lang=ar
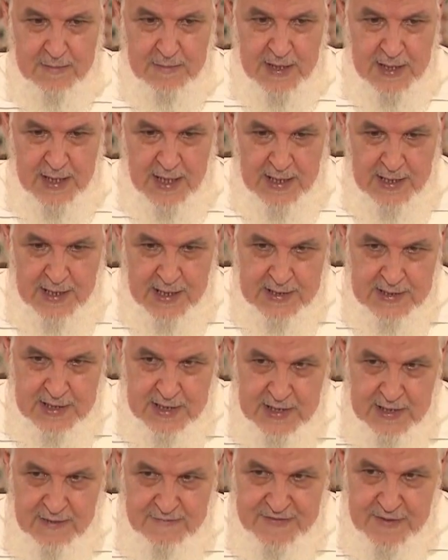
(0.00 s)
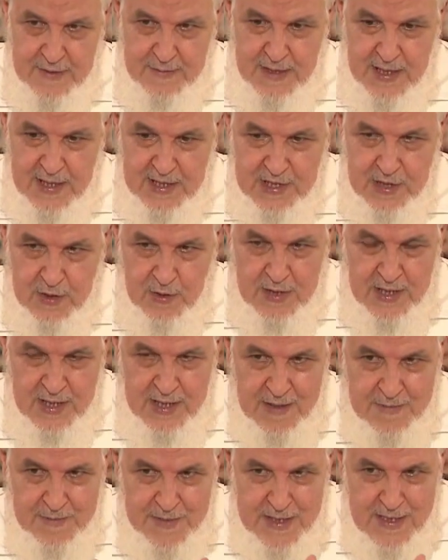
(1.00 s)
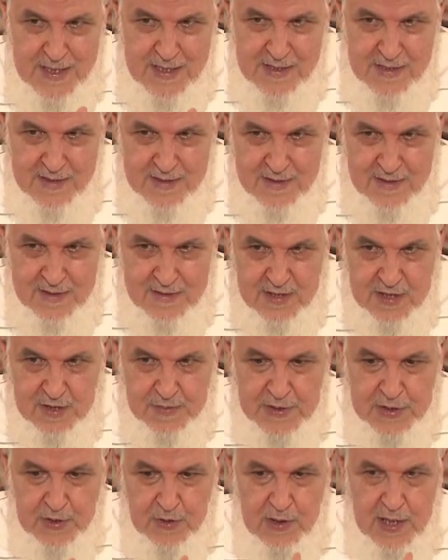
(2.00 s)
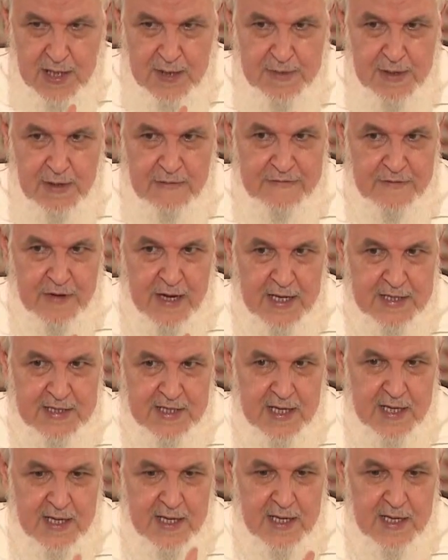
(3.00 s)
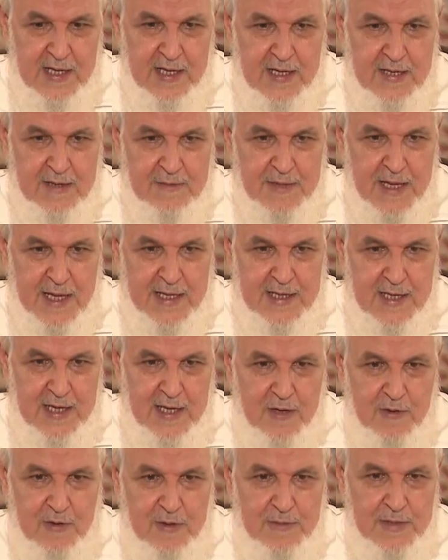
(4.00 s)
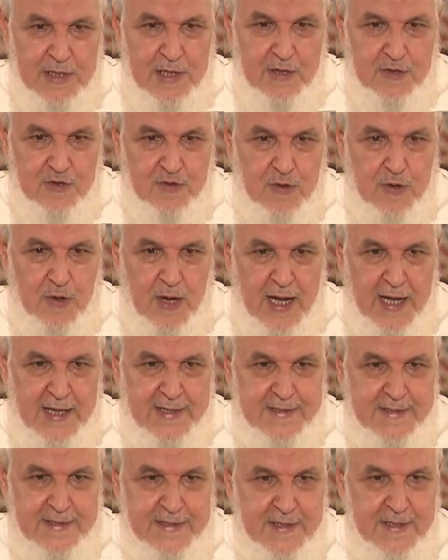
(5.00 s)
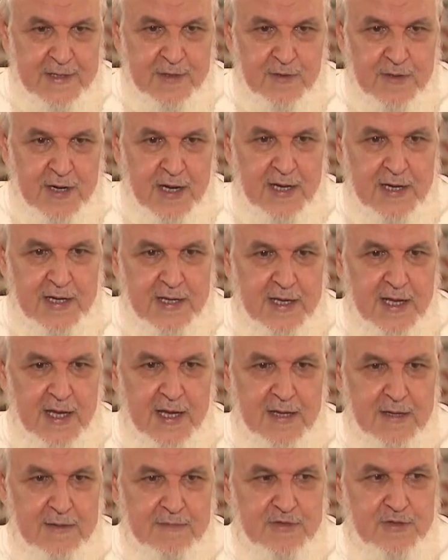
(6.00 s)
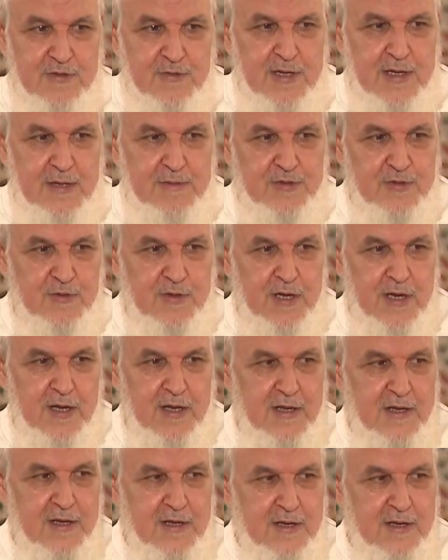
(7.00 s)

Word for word: معنى هذا الترتيب فيه ما يرجع للنبي تثبيت قلبه وفؤاده بهذا اللون من الجرعات النورانية شوية بشوية